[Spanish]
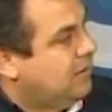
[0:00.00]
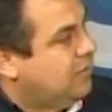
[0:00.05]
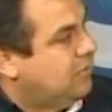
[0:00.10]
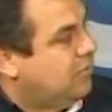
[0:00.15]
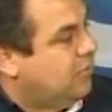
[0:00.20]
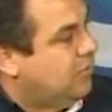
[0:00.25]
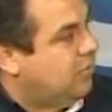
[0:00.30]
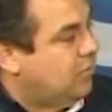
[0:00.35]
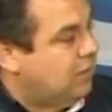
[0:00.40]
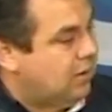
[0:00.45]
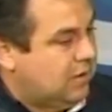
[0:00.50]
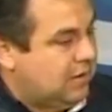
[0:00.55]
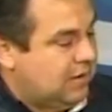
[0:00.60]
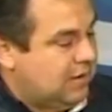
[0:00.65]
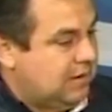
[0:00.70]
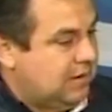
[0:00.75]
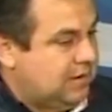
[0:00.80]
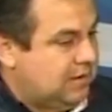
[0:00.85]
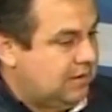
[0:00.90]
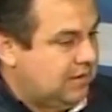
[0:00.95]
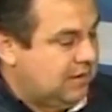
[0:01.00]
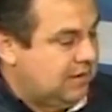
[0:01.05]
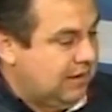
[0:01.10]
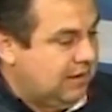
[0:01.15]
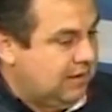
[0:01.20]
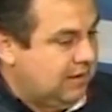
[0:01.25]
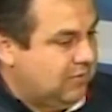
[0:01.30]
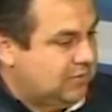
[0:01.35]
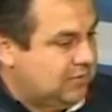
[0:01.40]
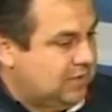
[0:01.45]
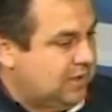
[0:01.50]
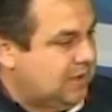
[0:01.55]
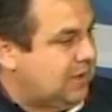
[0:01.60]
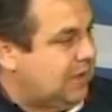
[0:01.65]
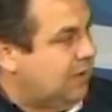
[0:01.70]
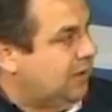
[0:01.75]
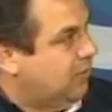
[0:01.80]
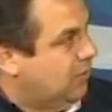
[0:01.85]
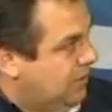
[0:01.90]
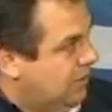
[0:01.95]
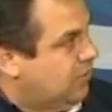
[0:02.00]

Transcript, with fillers: como, eh, o sea, que no le